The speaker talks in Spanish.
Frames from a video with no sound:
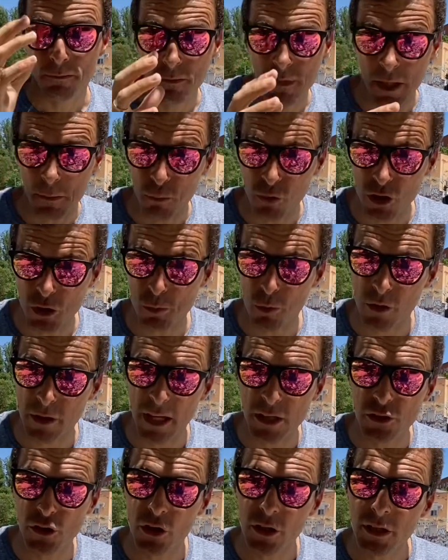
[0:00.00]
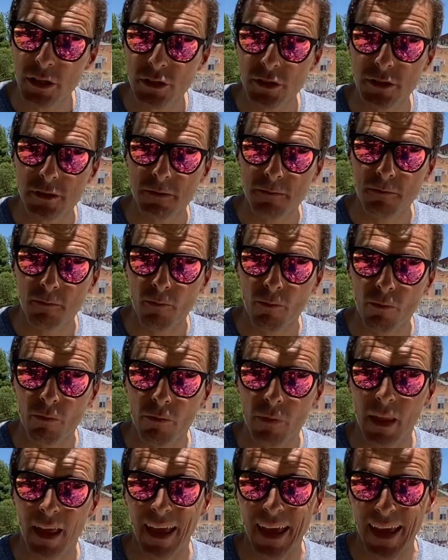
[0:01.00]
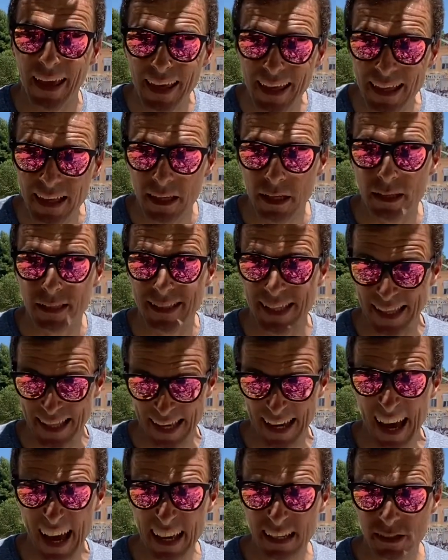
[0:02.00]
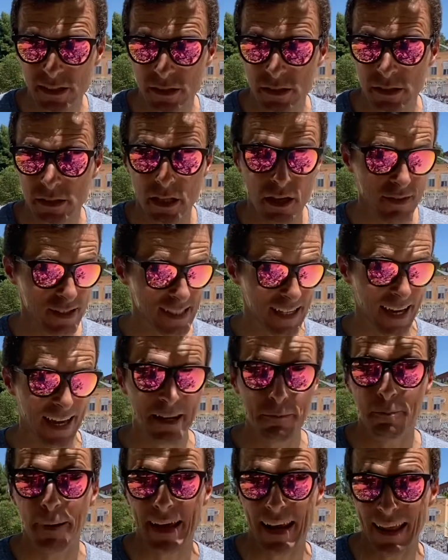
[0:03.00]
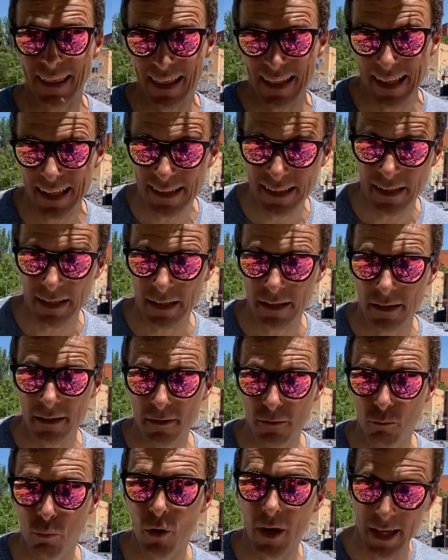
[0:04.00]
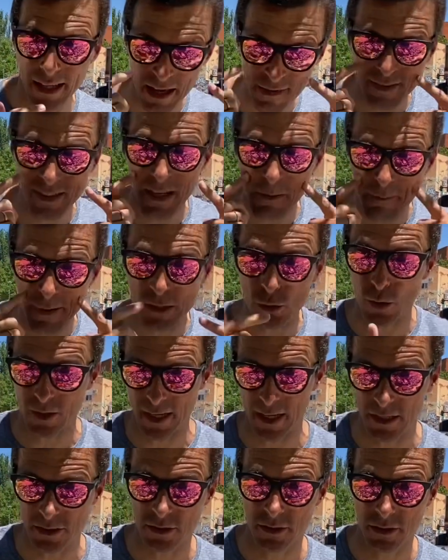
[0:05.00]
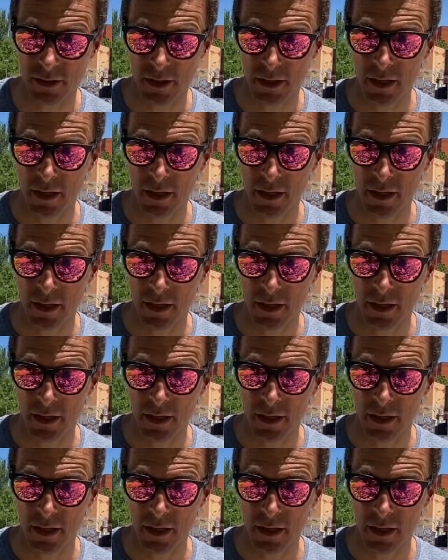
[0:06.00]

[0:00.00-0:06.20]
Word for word: Te pones protecciones y si te caes, te vas a caer para adelante porque llevas el peso atrás.